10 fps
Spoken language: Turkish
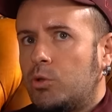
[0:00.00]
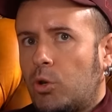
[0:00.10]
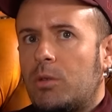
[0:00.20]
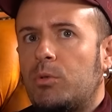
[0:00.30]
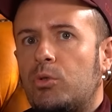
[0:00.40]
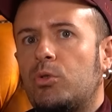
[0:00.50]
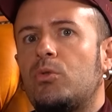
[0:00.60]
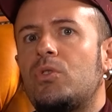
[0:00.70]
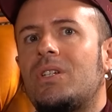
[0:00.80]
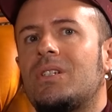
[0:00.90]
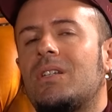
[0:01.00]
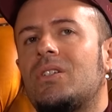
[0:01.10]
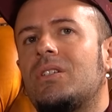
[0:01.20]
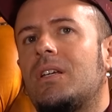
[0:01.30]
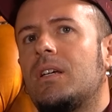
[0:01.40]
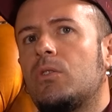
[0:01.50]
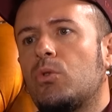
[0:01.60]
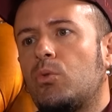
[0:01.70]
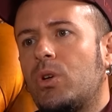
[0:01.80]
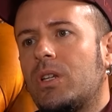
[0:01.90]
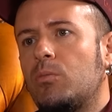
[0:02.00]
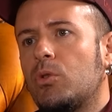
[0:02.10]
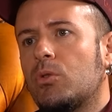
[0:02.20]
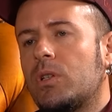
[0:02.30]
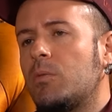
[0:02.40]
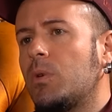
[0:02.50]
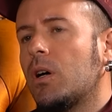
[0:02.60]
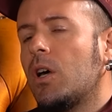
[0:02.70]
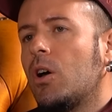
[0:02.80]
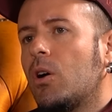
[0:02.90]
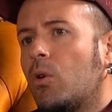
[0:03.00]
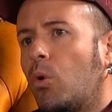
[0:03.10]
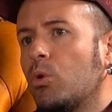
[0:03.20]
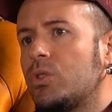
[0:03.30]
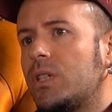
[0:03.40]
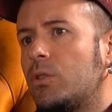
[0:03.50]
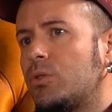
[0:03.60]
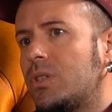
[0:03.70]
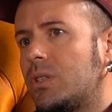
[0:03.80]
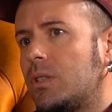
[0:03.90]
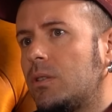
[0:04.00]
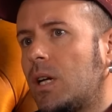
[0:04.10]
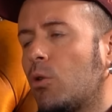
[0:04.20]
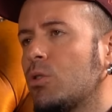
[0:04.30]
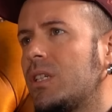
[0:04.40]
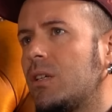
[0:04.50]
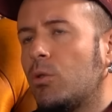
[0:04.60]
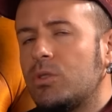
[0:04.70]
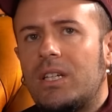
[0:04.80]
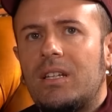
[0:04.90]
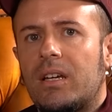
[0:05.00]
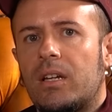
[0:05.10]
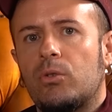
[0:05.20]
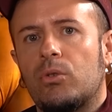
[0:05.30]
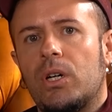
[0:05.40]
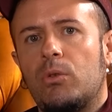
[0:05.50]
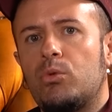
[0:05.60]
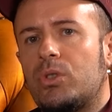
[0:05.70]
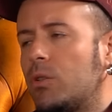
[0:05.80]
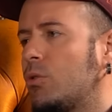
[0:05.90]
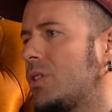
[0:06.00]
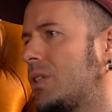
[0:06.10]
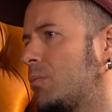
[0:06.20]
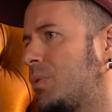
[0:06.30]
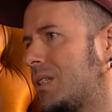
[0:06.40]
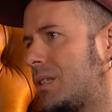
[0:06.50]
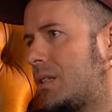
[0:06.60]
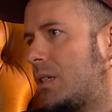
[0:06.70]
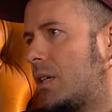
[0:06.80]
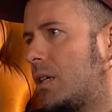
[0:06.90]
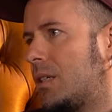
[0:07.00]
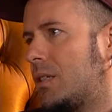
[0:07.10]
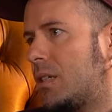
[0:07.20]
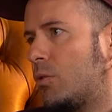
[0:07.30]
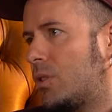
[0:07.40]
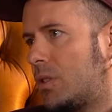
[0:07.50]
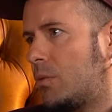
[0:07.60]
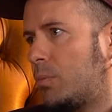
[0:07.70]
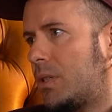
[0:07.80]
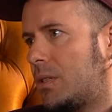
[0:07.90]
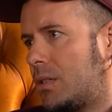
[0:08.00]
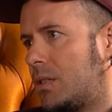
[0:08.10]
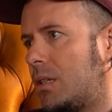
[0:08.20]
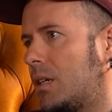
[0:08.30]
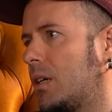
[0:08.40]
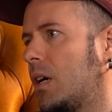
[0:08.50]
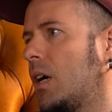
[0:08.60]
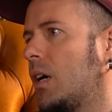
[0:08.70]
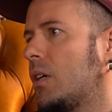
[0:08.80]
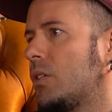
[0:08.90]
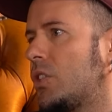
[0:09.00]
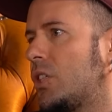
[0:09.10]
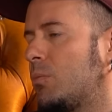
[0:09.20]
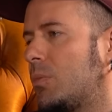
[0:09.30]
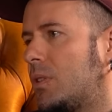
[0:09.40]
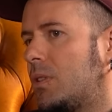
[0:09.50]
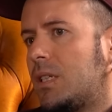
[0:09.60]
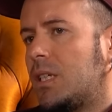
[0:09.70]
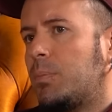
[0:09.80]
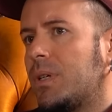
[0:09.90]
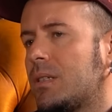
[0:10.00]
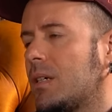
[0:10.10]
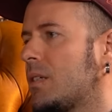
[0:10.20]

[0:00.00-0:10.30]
şöyle bir düşününce insan içindeyken çok uyanamıyor olay ama 10 sene öncesinin ya 10 sene 10 sene de gerek yok ya. 3 sene öncesinin piyasasıyla 2 sene öncesinin piyasasıyla şimdiki piyasa